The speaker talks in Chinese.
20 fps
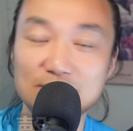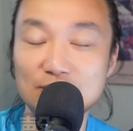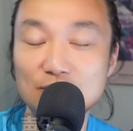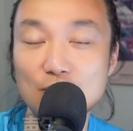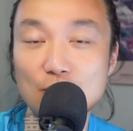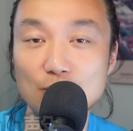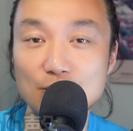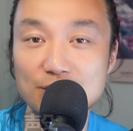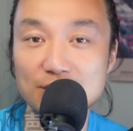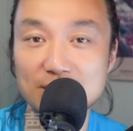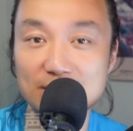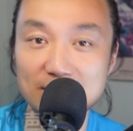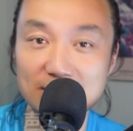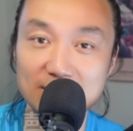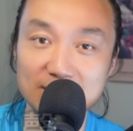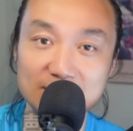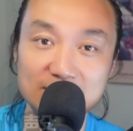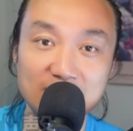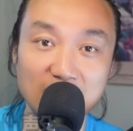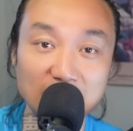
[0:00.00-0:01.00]
用这
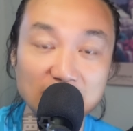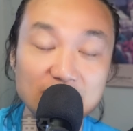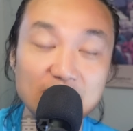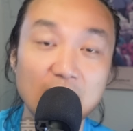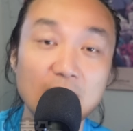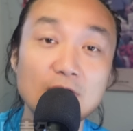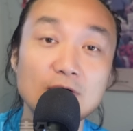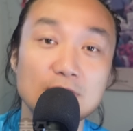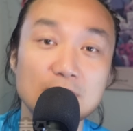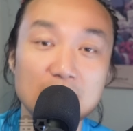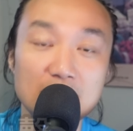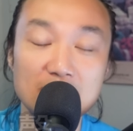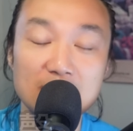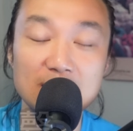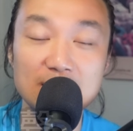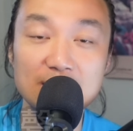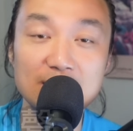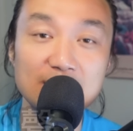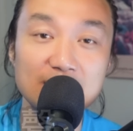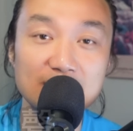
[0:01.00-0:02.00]
个藤条，
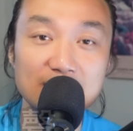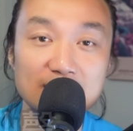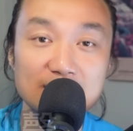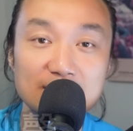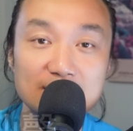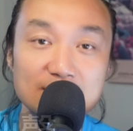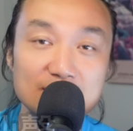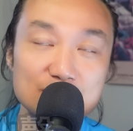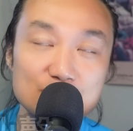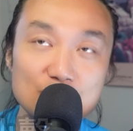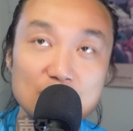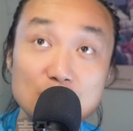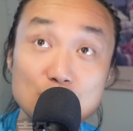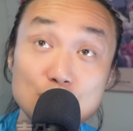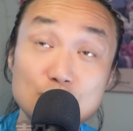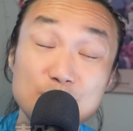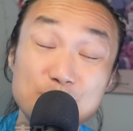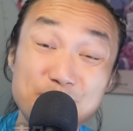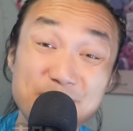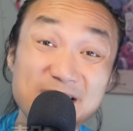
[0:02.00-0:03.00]
虽然
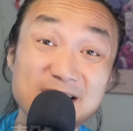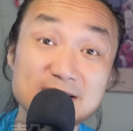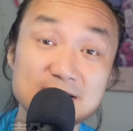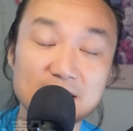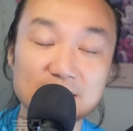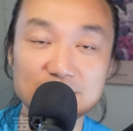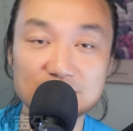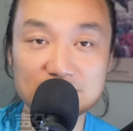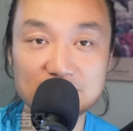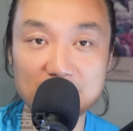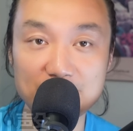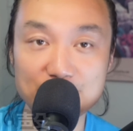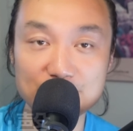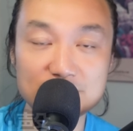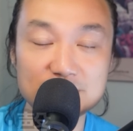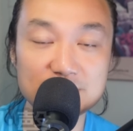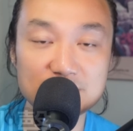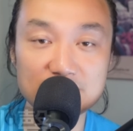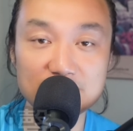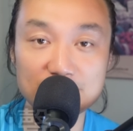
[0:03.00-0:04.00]
说是鞭子啊，其实也不
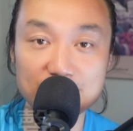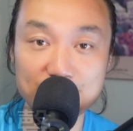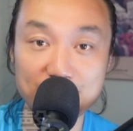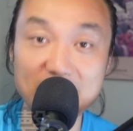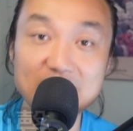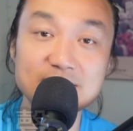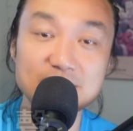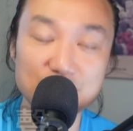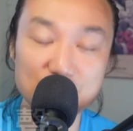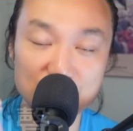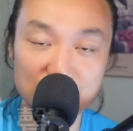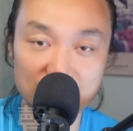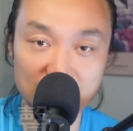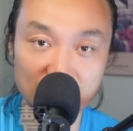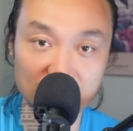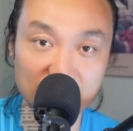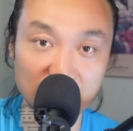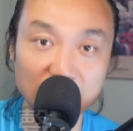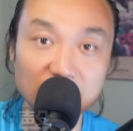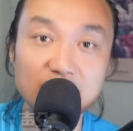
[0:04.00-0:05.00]
是鞭子，就是
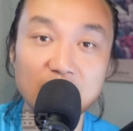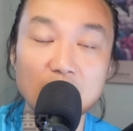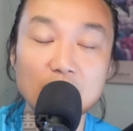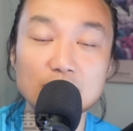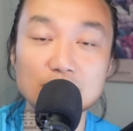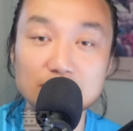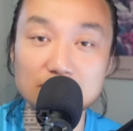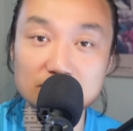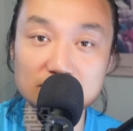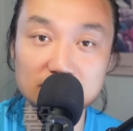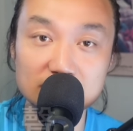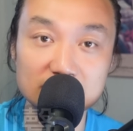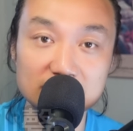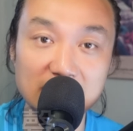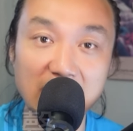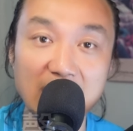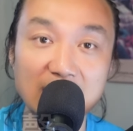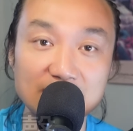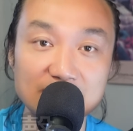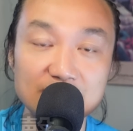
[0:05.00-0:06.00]
一个藤条
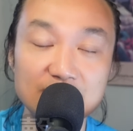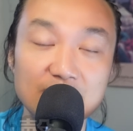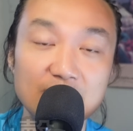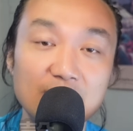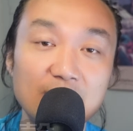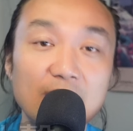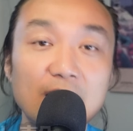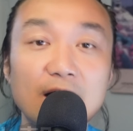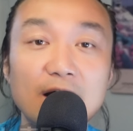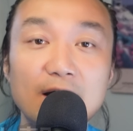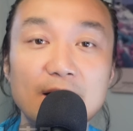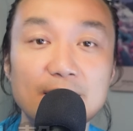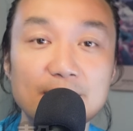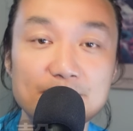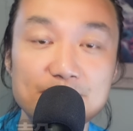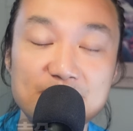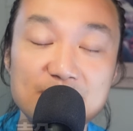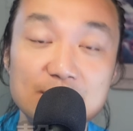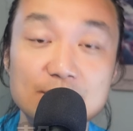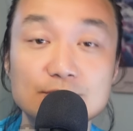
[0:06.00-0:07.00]
打这个
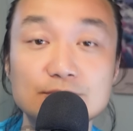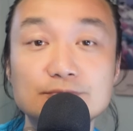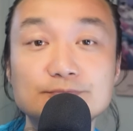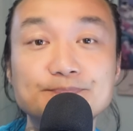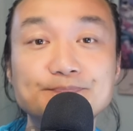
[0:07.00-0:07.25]
屁股。